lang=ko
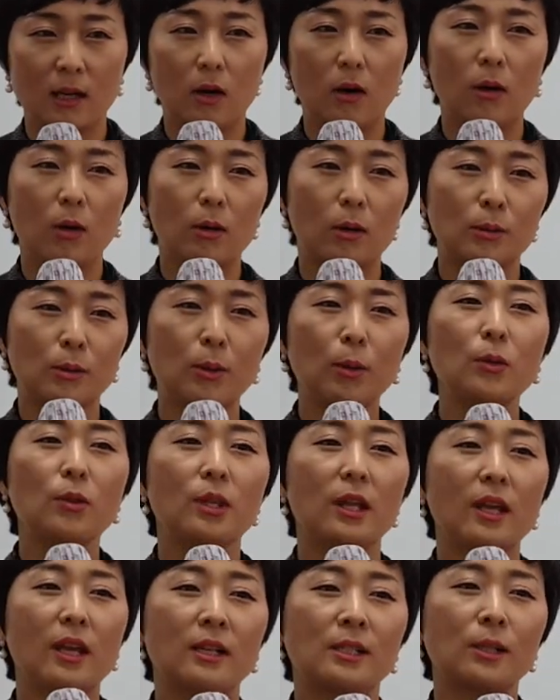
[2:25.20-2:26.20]
어,
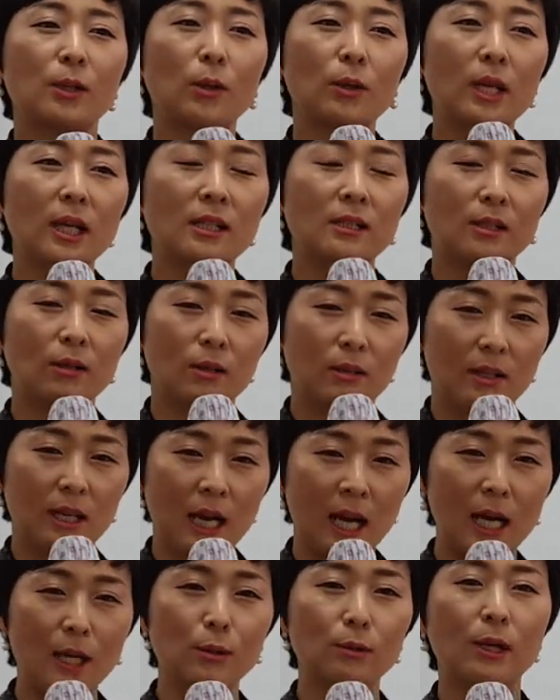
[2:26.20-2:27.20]
그런데 그렇게 그렇게
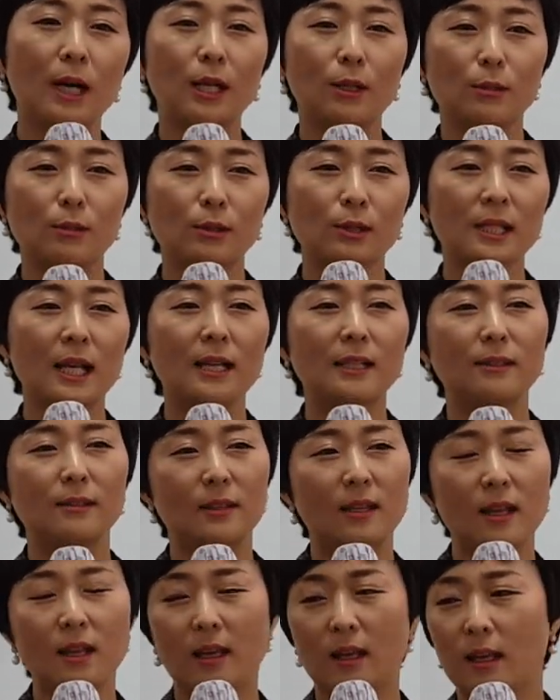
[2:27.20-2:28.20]
하루하루를
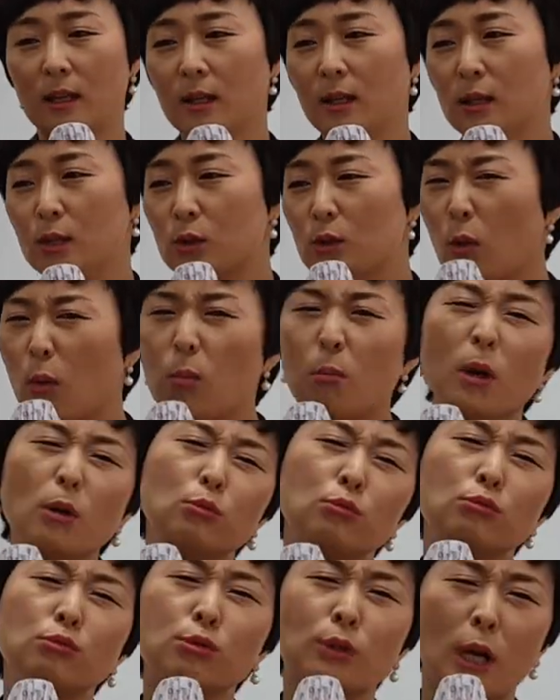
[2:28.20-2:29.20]
사는데 정말
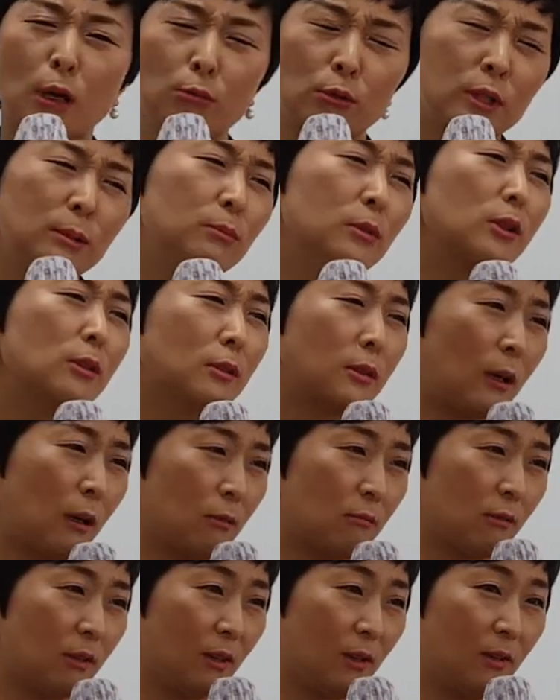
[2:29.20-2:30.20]
우울하고
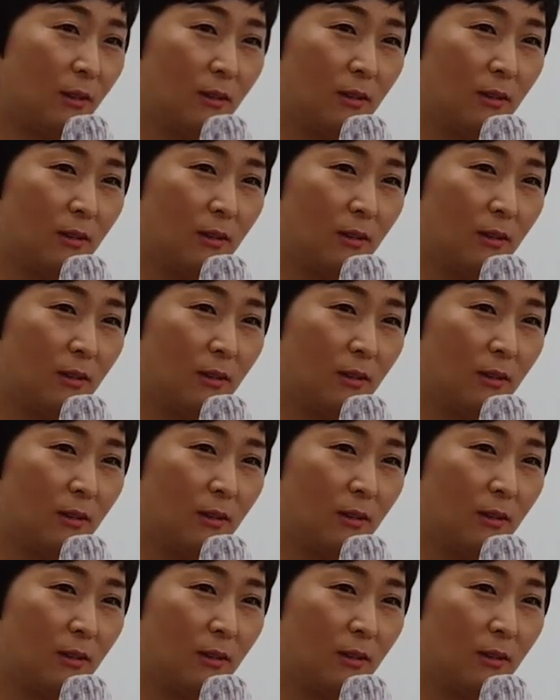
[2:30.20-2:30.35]
힘들더라고요.